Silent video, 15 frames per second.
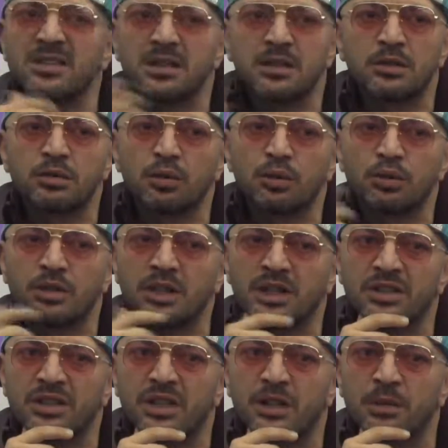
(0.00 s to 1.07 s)
zaten çok küçük
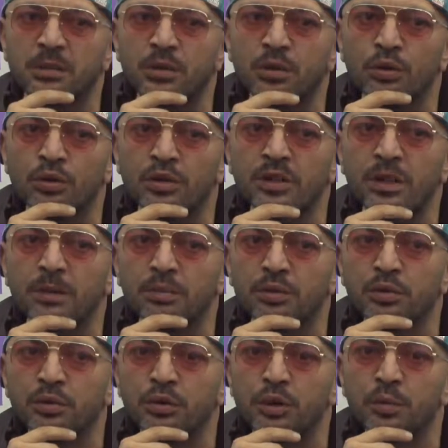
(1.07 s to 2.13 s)
yaşlardan beri onun
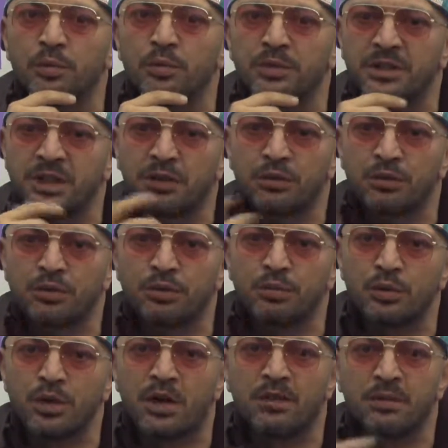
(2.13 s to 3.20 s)
kitaplarını okuyup tiyatrosunun
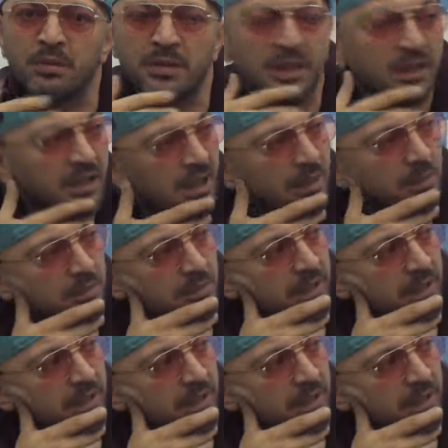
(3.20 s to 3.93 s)
müdavimlerindenim.